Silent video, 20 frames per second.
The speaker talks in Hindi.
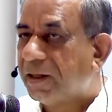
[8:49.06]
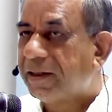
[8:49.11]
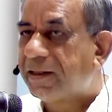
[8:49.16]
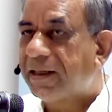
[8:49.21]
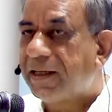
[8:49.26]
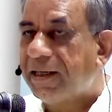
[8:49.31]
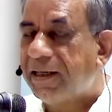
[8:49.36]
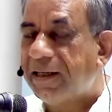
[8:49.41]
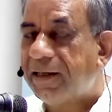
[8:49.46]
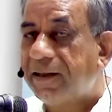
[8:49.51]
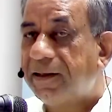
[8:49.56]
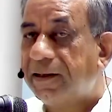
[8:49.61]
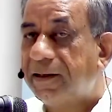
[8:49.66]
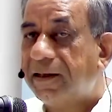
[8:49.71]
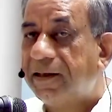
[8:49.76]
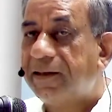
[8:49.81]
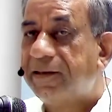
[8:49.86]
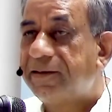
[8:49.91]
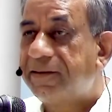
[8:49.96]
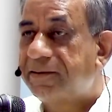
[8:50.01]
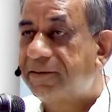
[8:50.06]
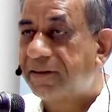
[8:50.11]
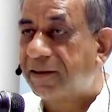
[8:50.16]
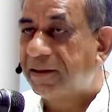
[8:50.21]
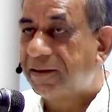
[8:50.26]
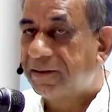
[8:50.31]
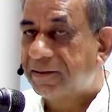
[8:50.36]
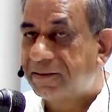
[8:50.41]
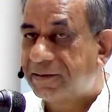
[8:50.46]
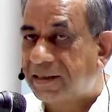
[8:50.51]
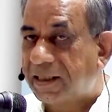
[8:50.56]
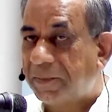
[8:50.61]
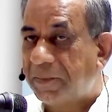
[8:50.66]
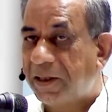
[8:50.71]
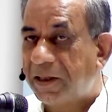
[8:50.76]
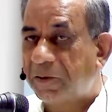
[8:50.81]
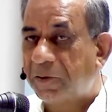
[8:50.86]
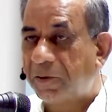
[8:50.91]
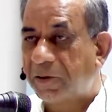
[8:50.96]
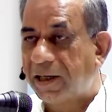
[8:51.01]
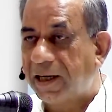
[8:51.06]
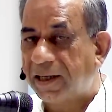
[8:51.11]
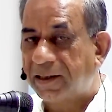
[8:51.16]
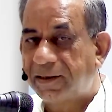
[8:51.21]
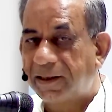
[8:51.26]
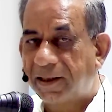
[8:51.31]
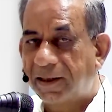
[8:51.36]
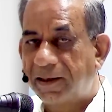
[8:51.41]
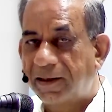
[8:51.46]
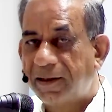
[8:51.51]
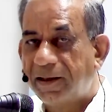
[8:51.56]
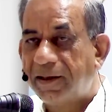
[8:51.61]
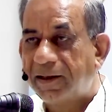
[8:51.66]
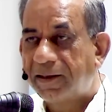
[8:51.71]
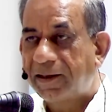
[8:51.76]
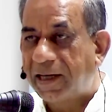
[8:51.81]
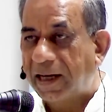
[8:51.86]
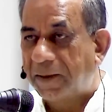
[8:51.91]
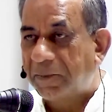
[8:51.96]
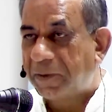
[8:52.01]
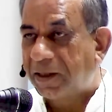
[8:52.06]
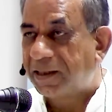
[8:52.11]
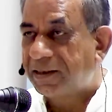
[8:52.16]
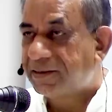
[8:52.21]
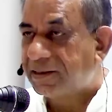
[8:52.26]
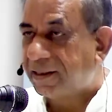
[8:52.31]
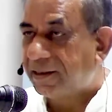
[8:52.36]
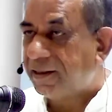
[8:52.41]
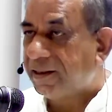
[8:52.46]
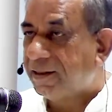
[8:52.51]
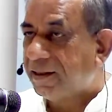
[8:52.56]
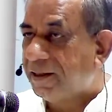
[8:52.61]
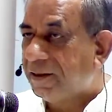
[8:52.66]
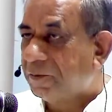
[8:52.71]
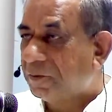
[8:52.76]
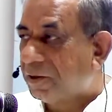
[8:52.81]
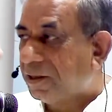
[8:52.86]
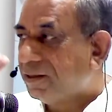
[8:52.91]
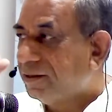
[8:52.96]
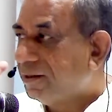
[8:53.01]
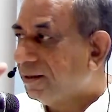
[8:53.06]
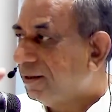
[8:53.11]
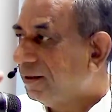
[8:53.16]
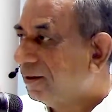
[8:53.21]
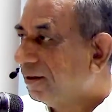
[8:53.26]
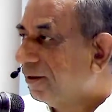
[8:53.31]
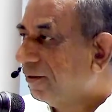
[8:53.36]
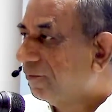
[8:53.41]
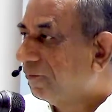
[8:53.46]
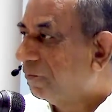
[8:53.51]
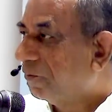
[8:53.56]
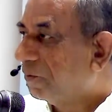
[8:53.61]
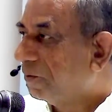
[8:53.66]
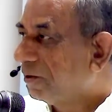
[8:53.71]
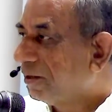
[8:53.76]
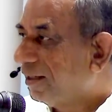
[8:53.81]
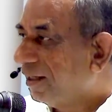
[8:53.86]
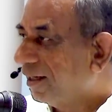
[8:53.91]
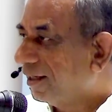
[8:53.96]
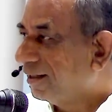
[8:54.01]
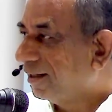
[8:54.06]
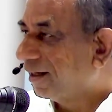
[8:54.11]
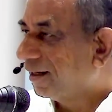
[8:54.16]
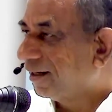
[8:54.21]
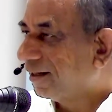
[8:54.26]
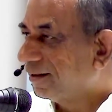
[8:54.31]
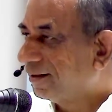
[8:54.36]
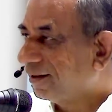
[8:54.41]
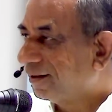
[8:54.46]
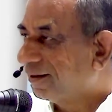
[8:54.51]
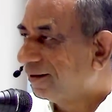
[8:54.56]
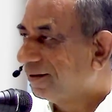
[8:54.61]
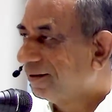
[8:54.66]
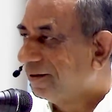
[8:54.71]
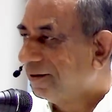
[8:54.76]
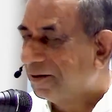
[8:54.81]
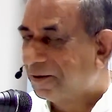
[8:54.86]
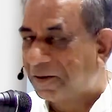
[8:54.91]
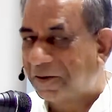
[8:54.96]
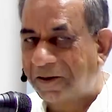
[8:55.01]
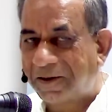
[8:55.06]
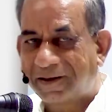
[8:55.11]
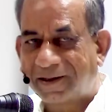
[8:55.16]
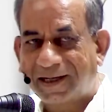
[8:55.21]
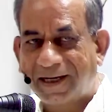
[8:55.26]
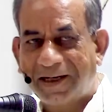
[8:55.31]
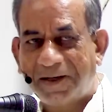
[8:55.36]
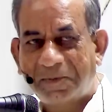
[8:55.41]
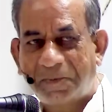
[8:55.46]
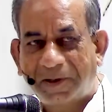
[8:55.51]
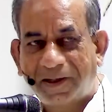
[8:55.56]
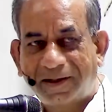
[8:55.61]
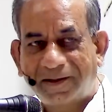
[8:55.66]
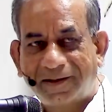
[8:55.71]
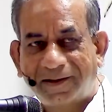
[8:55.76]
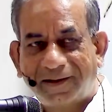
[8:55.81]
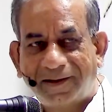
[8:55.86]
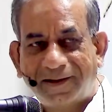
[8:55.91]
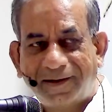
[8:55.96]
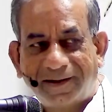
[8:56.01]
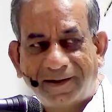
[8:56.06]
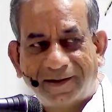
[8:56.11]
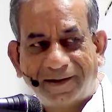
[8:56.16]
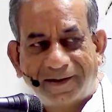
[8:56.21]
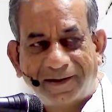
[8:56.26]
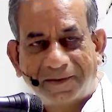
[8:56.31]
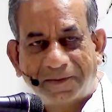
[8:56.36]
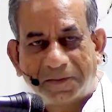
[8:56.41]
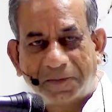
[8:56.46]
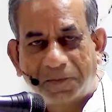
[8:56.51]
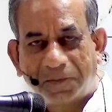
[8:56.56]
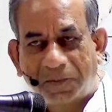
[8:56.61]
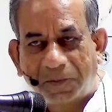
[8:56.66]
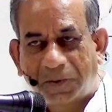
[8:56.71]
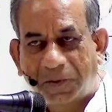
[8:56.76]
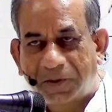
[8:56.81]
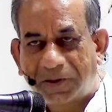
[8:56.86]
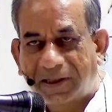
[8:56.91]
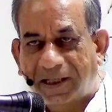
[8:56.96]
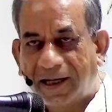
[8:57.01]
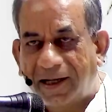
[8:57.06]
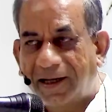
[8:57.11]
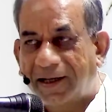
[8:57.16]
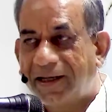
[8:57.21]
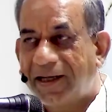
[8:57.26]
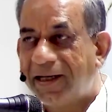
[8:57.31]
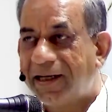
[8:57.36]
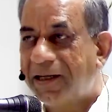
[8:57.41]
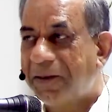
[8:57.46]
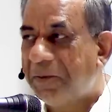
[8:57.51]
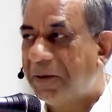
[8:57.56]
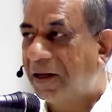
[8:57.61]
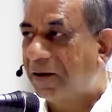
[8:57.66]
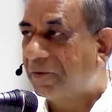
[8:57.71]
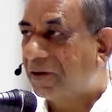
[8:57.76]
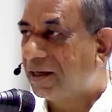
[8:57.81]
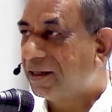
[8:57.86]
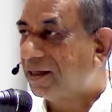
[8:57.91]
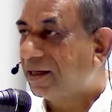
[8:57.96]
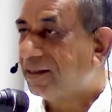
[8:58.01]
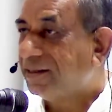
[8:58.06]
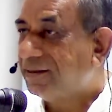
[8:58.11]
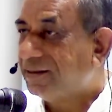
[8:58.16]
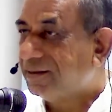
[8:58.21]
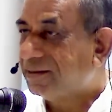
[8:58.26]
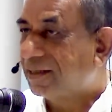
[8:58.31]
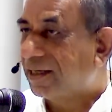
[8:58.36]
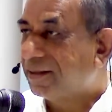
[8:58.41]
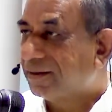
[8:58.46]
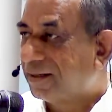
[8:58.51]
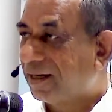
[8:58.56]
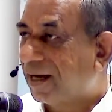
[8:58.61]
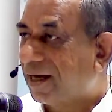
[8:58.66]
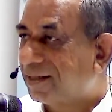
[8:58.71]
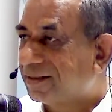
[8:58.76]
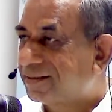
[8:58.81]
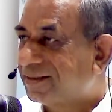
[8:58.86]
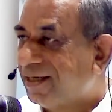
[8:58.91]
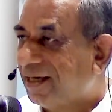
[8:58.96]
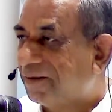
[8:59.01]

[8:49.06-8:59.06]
कि समय हो गया था कैमरा सेटिंग नहीं हो रही थी फ़ोन किया जा रहा था और कहीं पर आ, कुछ खनकने की भी आवाज़ आ रही थी शायद ग्लास की